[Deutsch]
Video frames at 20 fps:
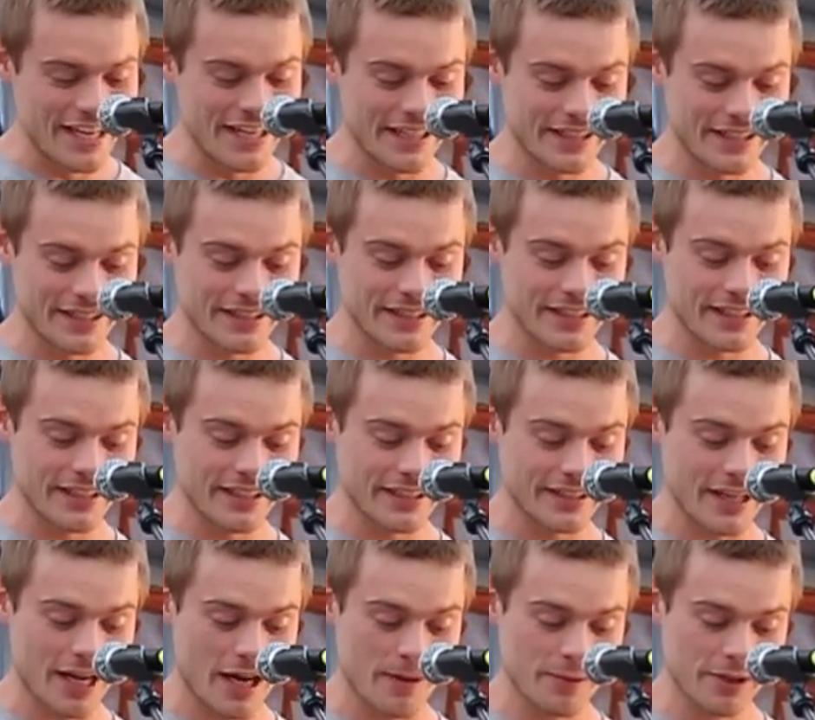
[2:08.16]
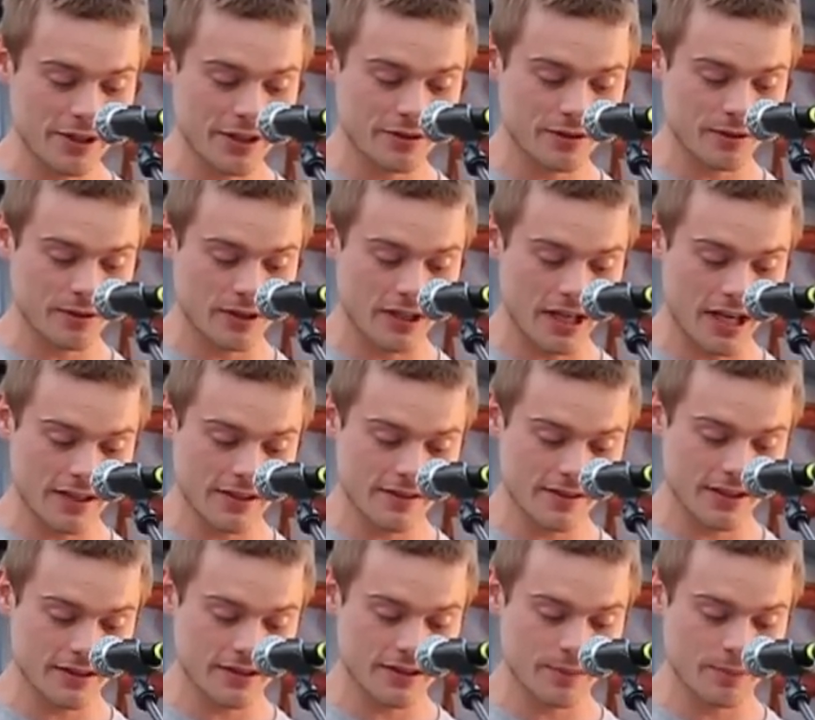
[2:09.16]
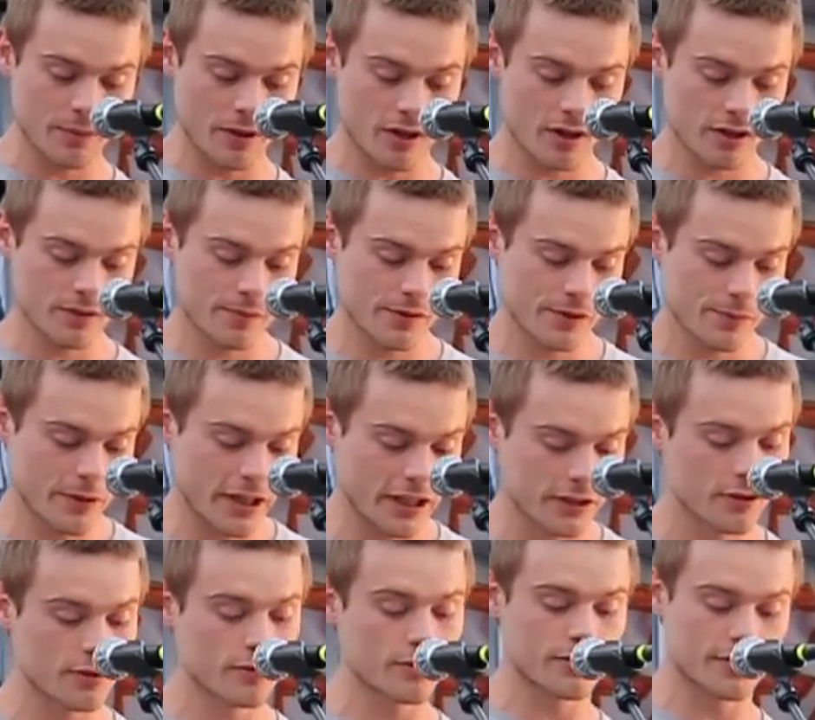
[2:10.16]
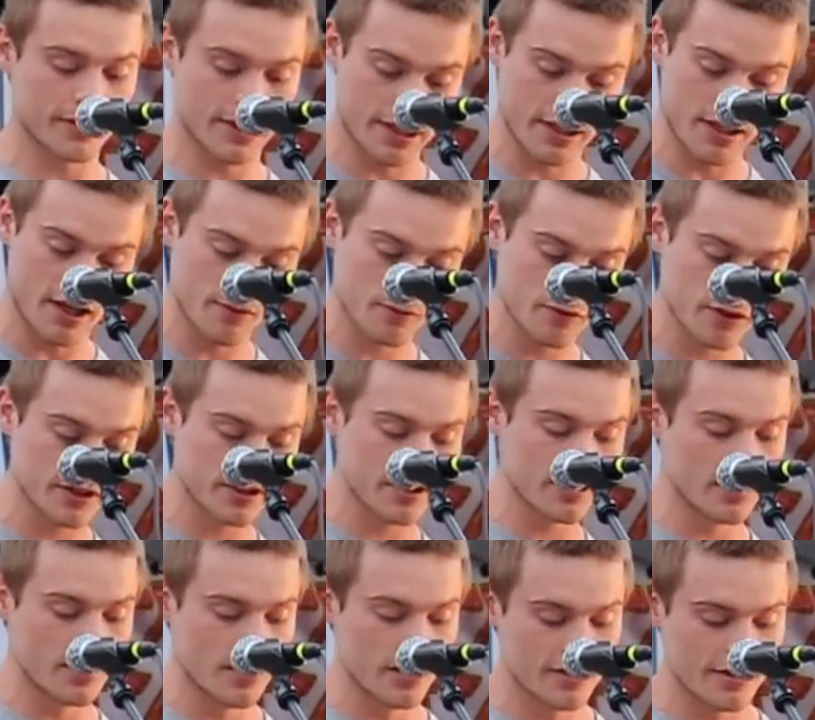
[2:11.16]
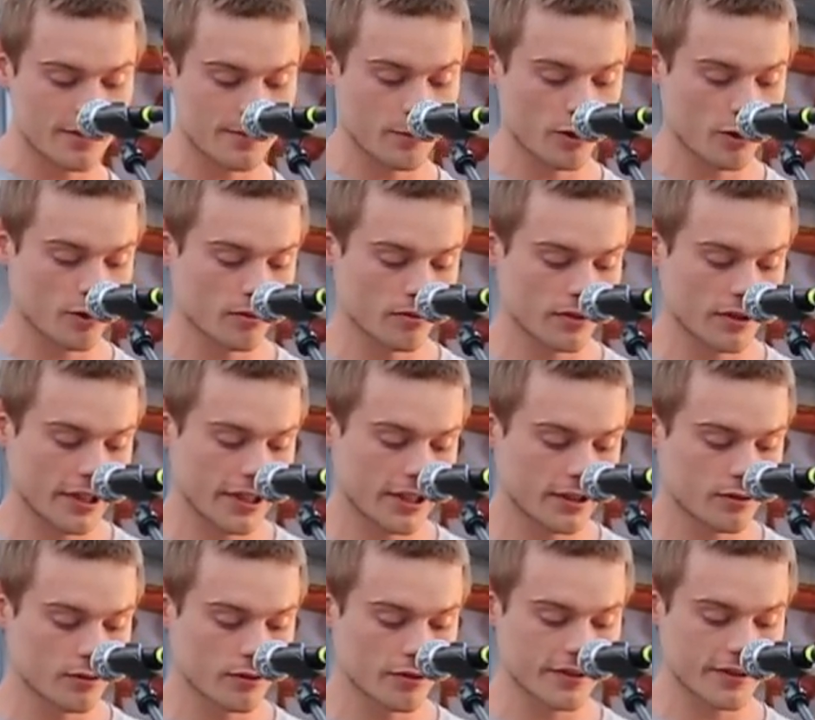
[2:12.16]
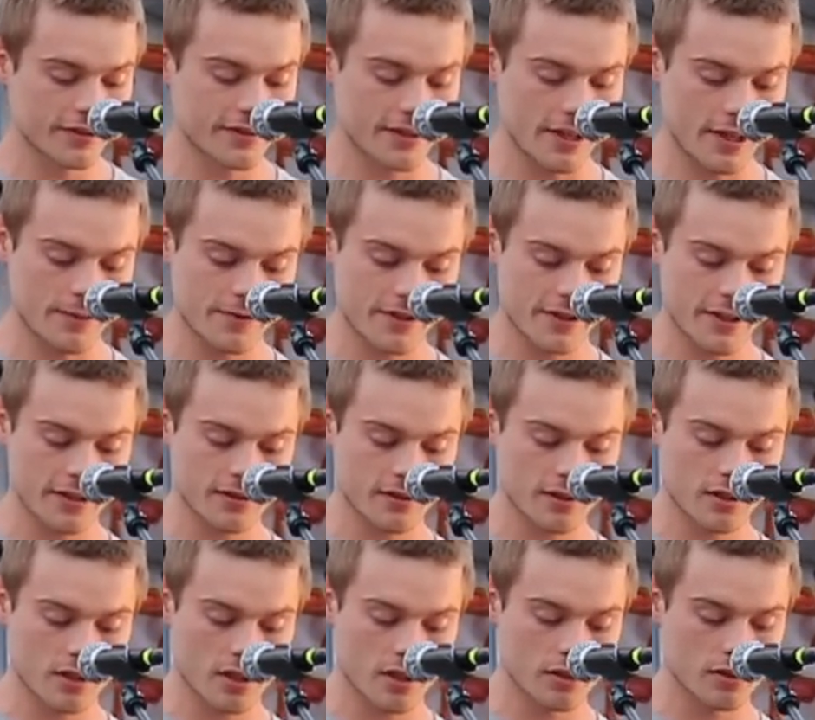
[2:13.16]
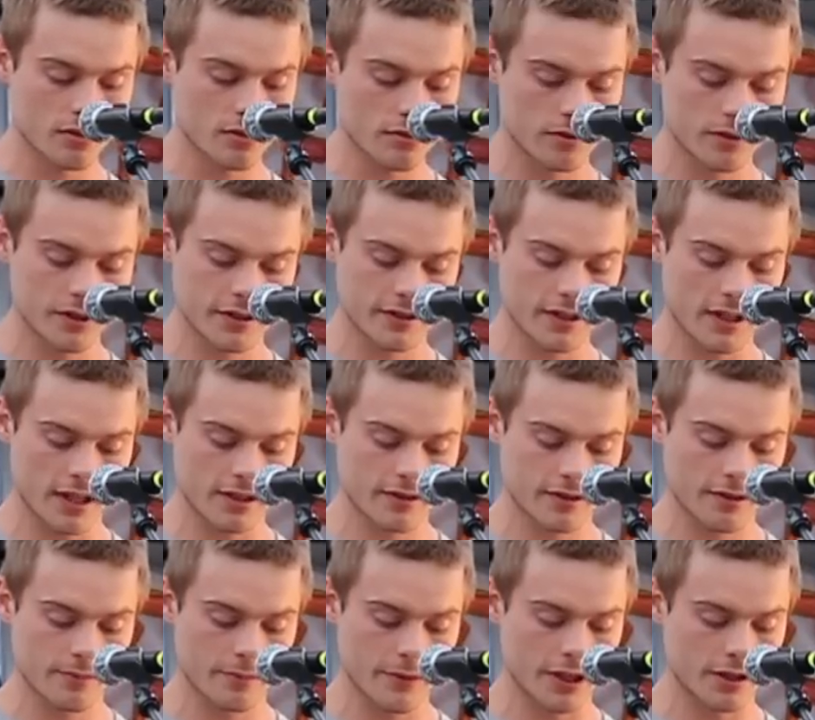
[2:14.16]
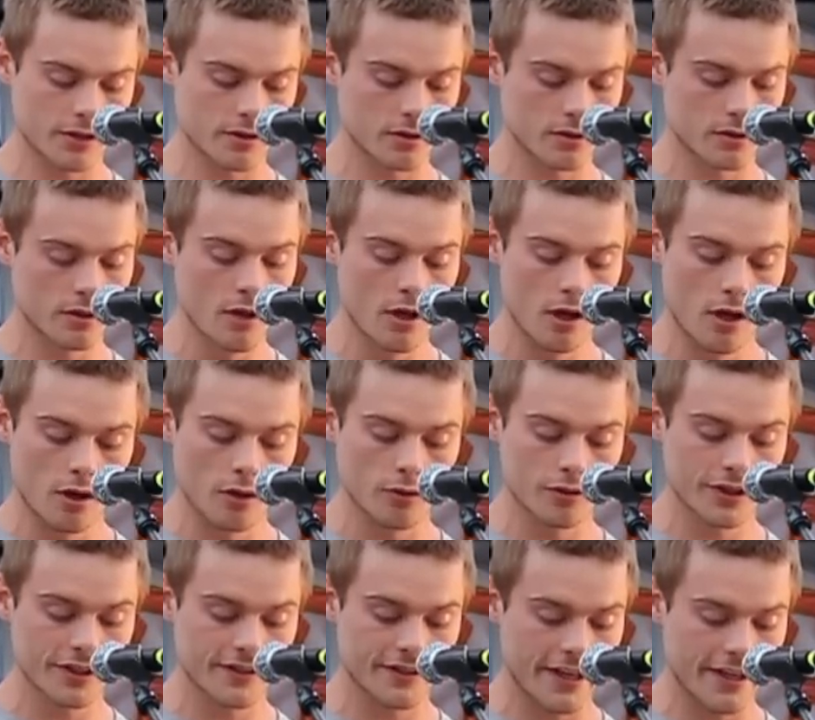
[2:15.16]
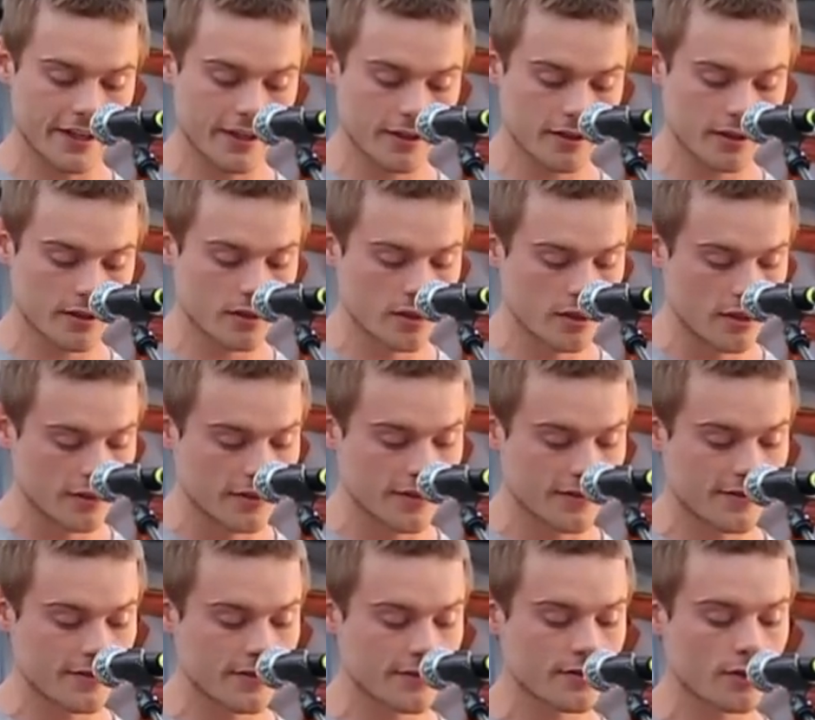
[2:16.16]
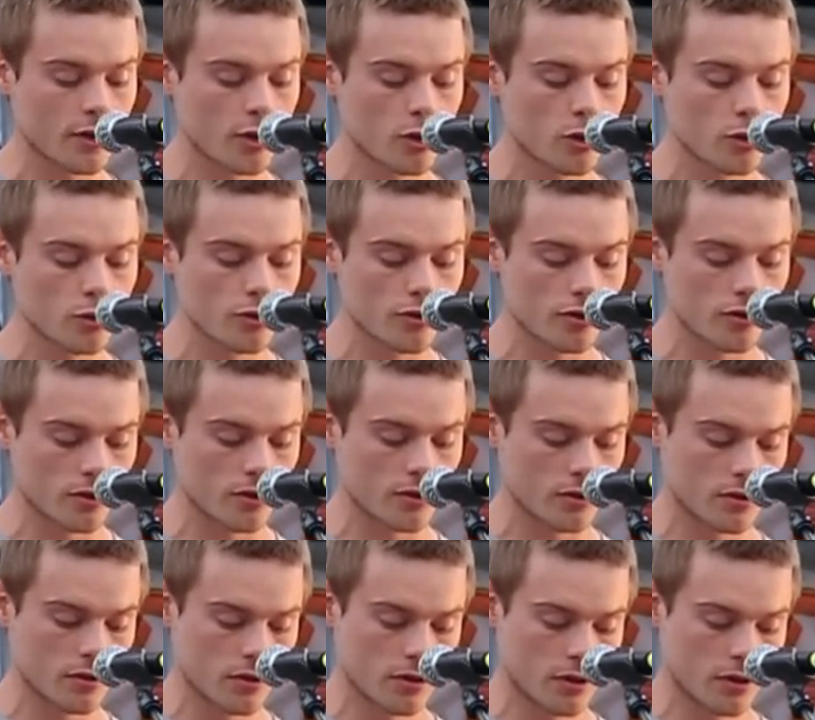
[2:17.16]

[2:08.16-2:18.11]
Ich, ich habe jedoch lange Zeit gebraucht, bis mir endgültig klar wurde, dass man grundlegend nur sich selbst ändern kann und nicht andere Menschen. Und ich denke, das ist auch gut so.